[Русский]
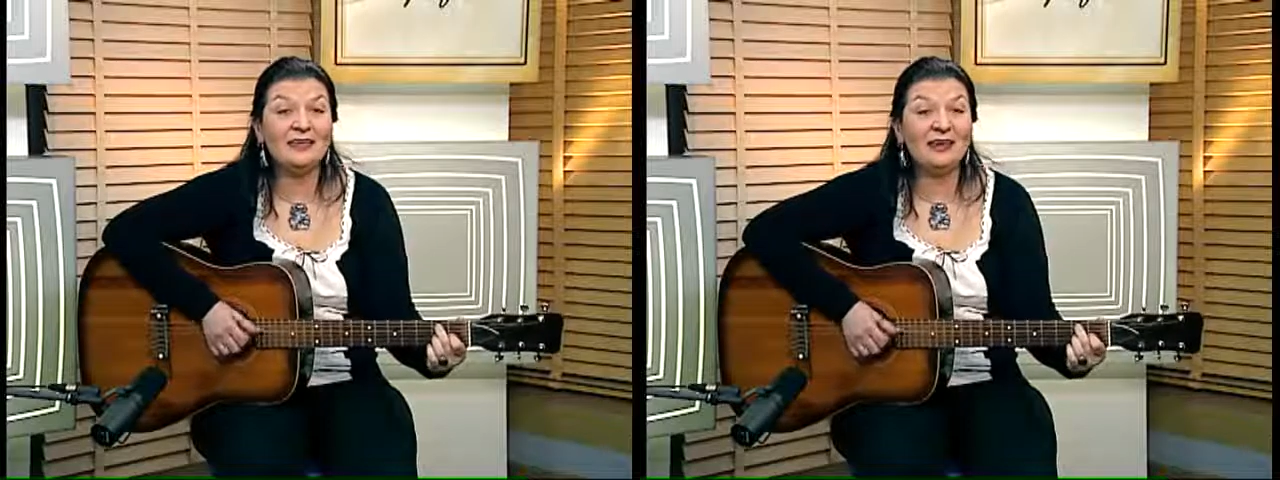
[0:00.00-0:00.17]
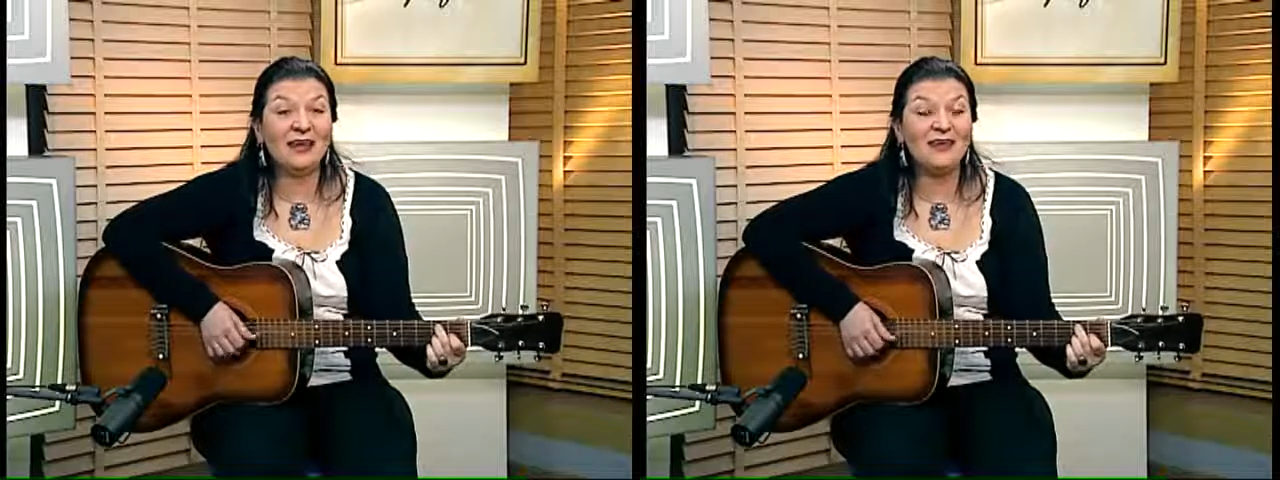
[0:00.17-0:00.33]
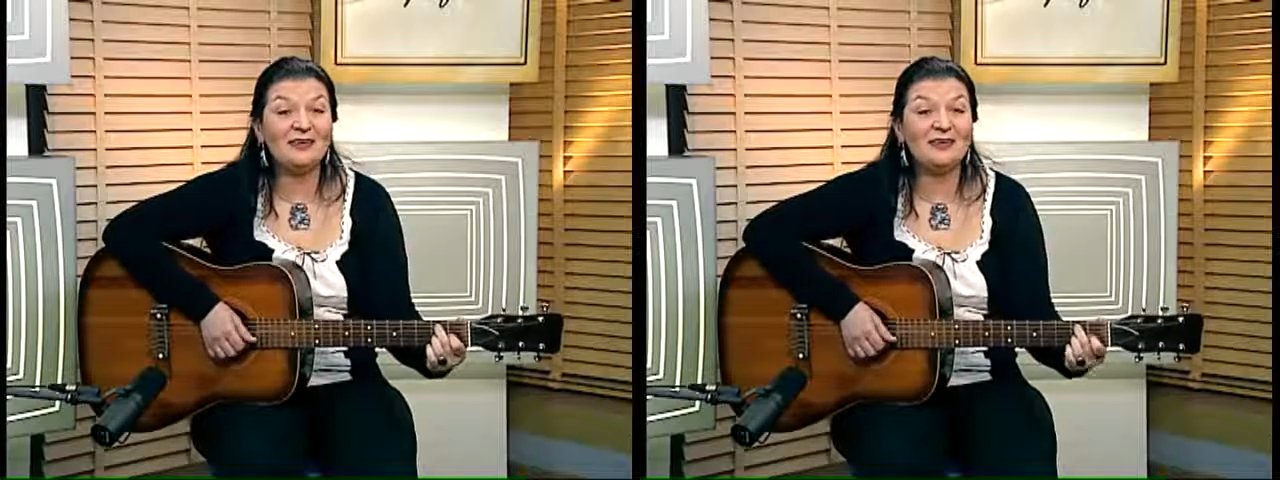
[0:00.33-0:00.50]

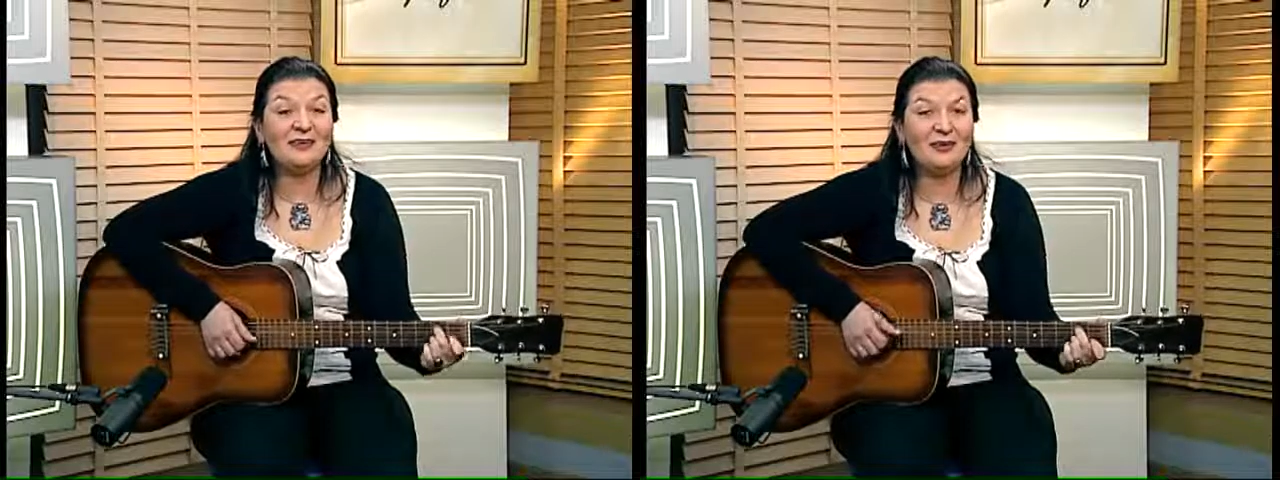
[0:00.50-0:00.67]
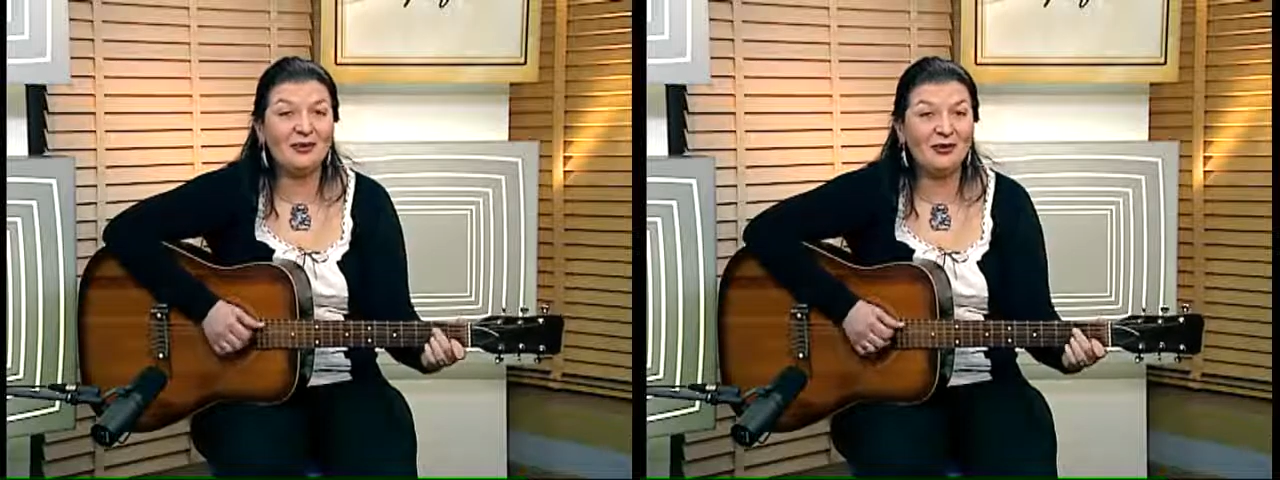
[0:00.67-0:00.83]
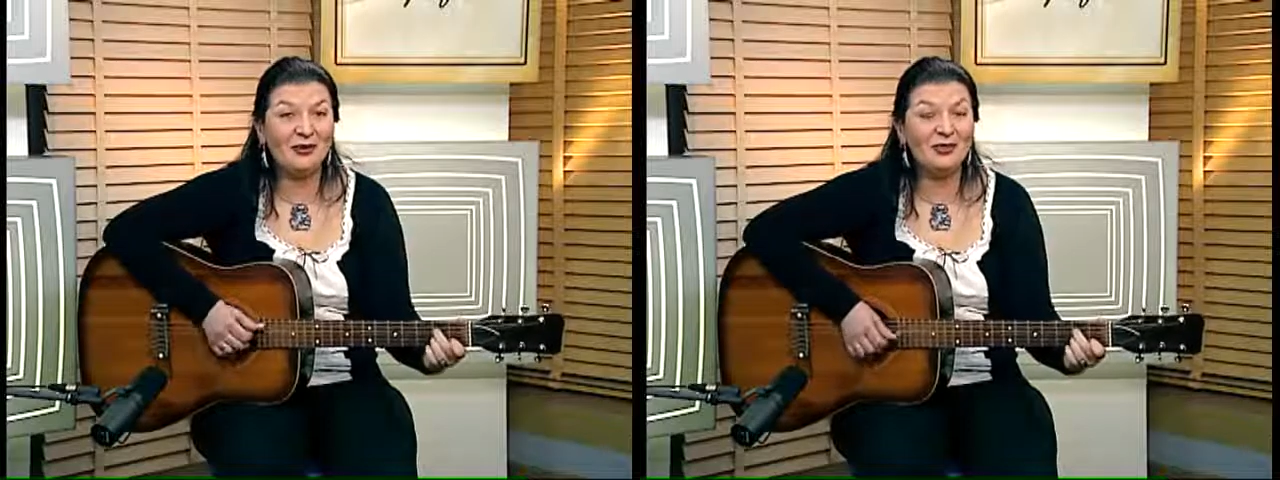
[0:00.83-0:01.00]
Как
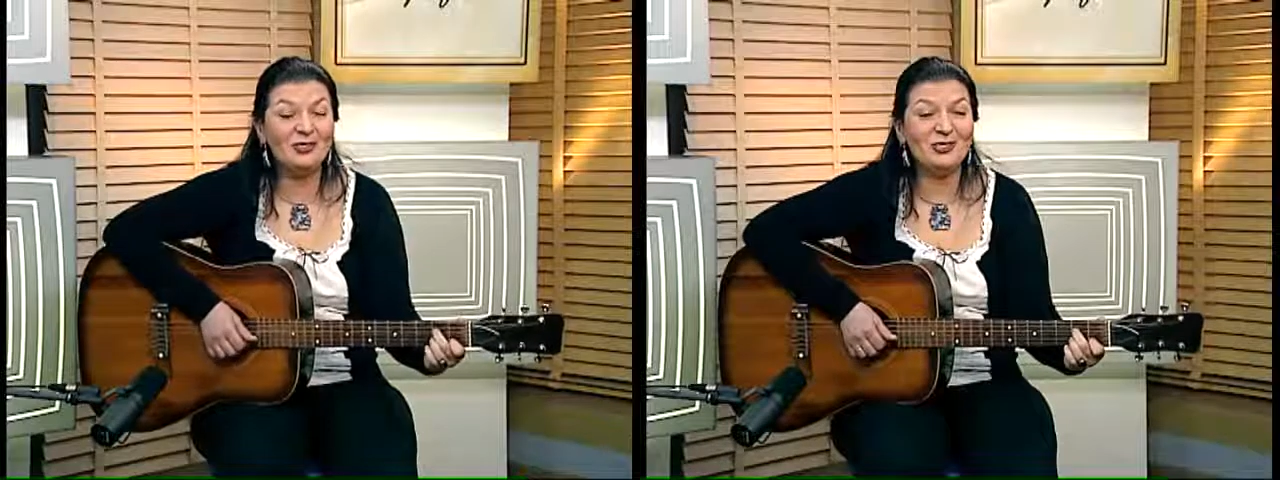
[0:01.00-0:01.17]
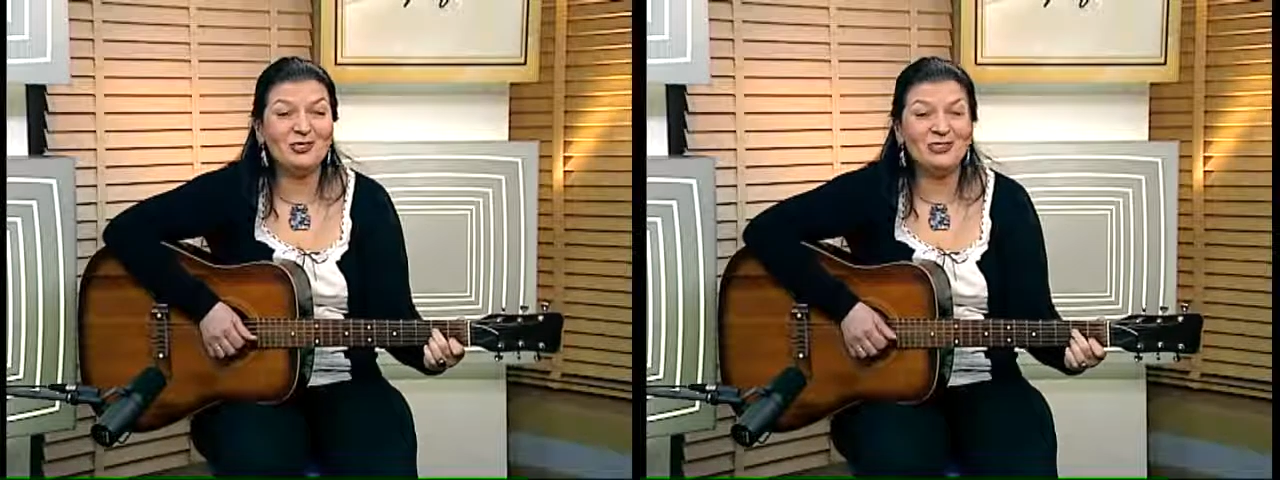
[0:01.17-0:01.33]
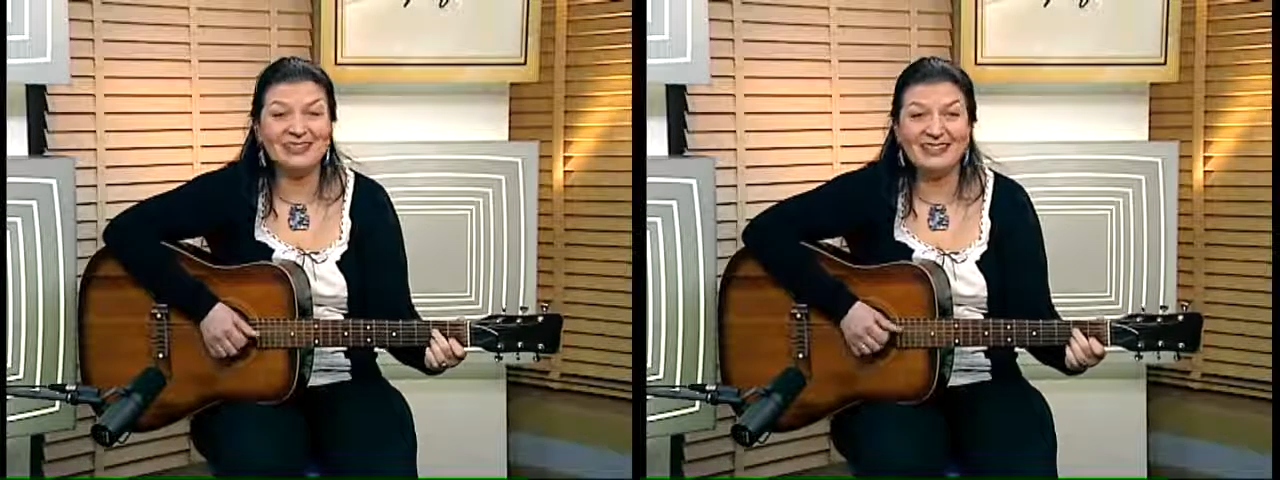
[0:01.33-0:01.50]

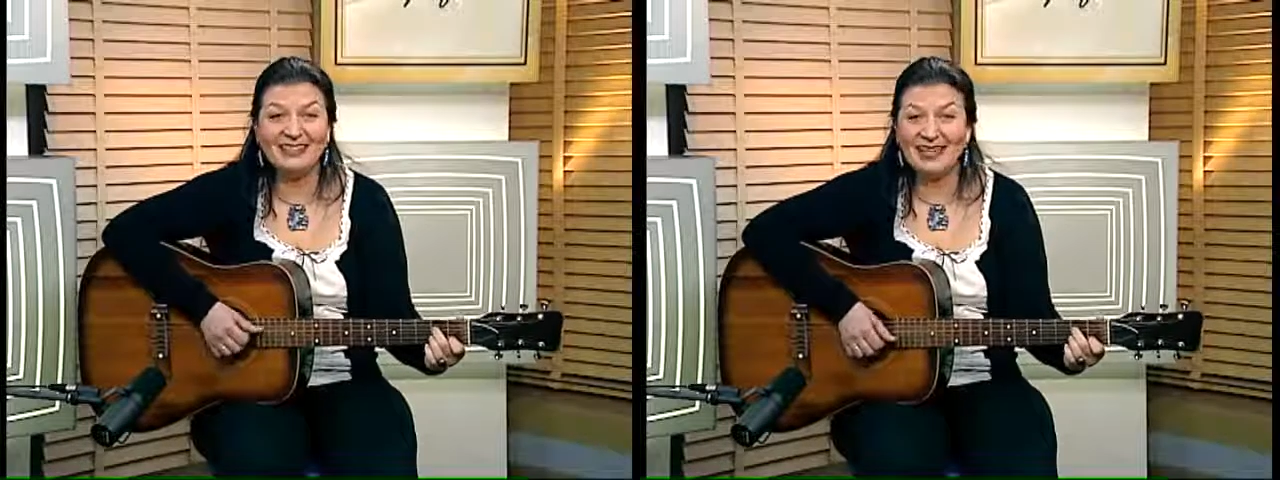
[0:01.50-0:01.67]
хочется